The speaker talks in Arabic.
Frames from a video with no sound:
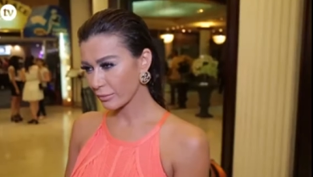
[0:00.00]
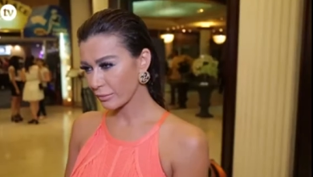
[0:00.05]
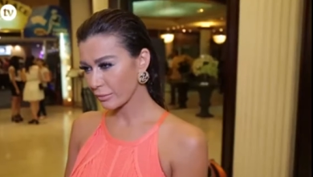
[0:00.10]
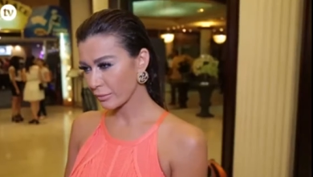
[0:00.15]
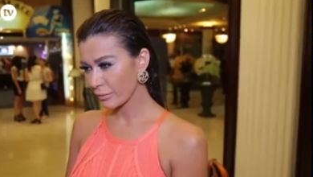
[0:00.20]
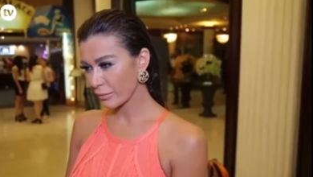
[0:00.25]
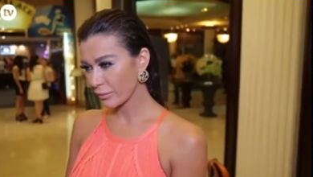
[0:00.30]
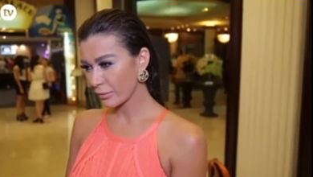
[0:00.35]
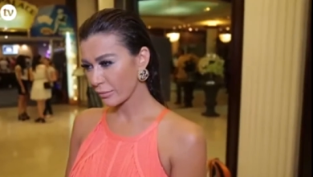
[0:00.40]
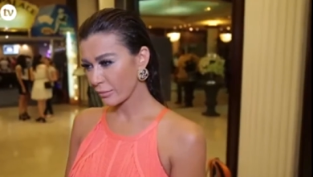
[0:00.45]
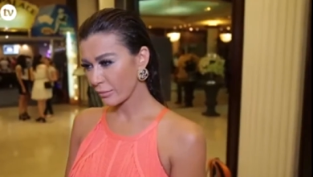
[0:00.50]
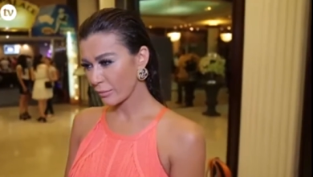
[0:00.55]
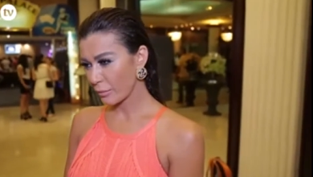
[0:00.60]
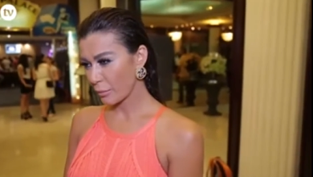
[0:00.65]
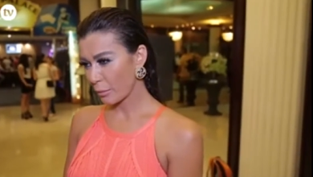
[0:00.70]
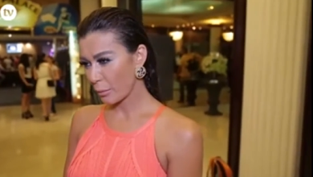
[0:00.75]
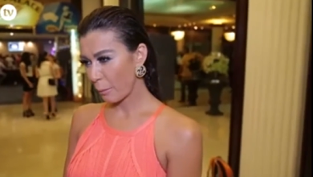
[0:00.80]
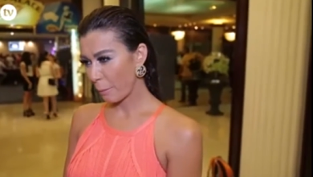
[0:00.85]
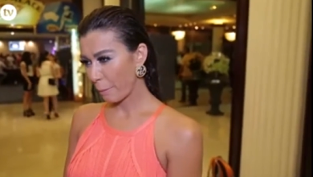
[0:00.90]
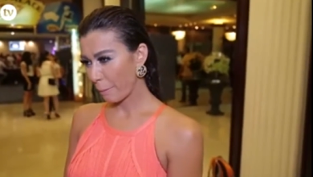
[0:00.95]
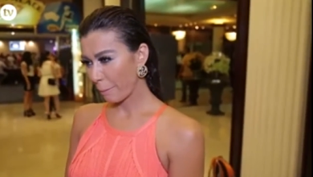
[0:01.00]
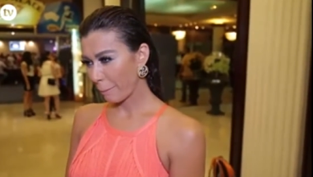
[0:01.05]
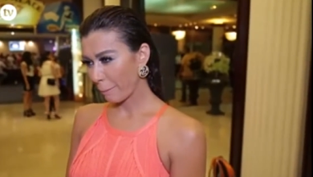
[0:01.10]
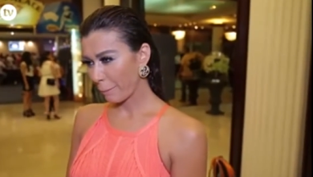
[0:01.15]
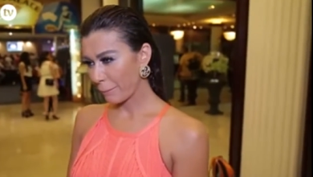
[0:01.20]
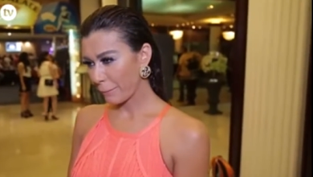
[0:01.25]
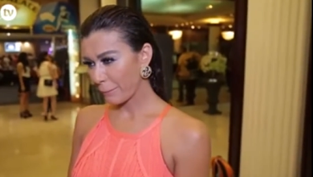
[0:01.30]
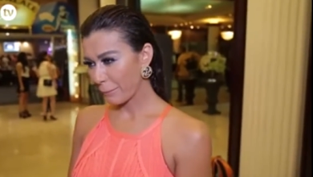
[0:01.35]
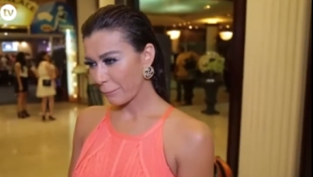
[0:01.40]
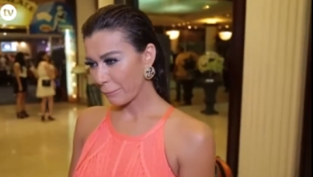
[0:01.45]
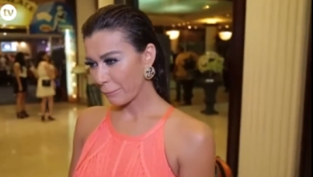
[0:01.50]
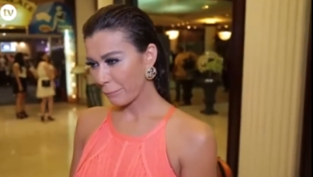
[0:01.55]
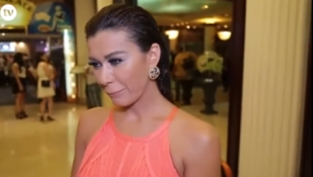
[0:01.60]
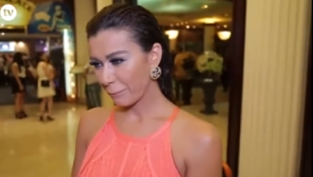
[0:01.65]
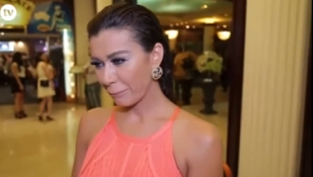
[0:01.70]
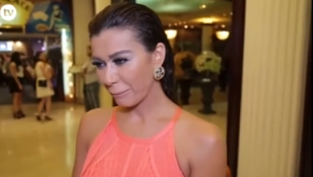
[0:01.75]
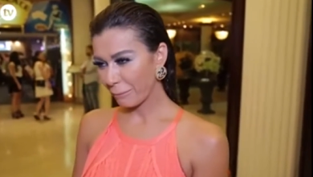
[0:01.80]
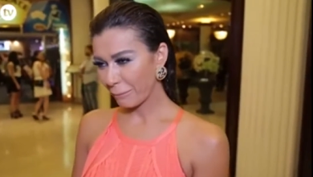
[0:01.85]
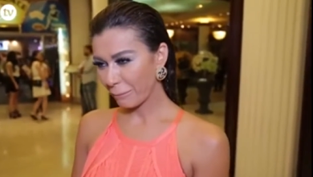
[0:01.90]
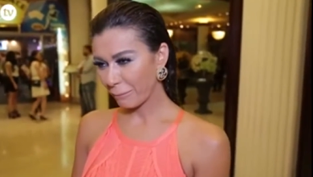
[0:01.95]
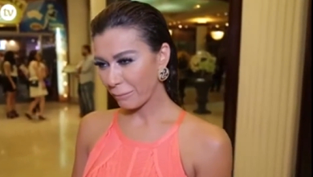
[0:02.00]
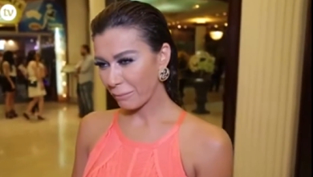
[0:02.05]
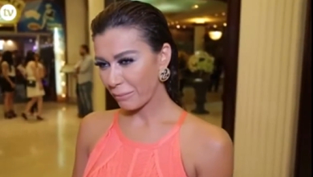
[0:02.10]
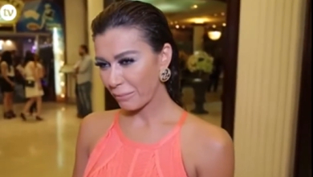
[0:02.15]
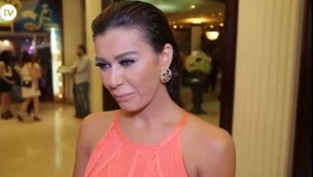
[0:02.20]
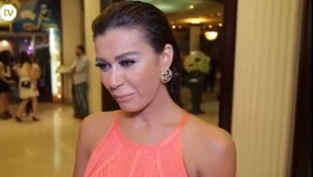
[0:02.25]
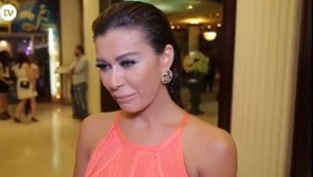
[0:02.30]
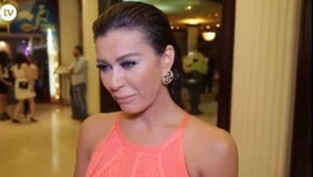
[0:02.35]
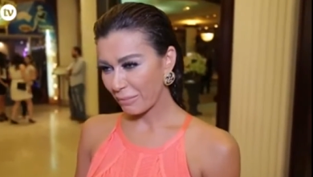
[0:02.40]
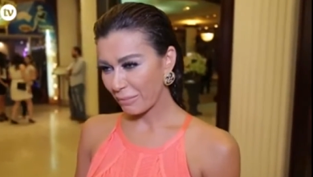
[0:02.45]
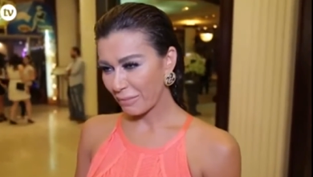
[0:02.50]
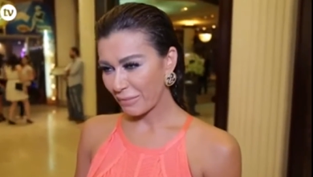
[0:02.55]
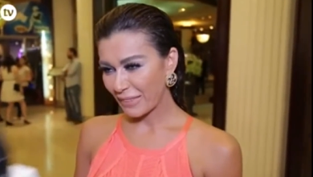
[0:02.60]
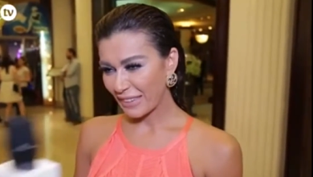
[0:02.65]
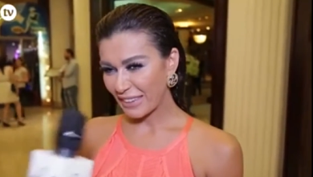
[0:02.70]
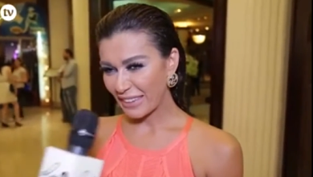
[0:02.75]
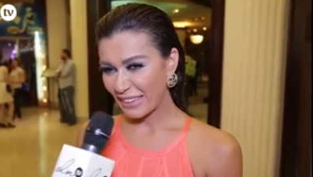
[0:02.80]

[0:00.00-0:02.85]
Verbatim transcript: ال بي سي امر الليل وانت كمان مسلسلك عبر ال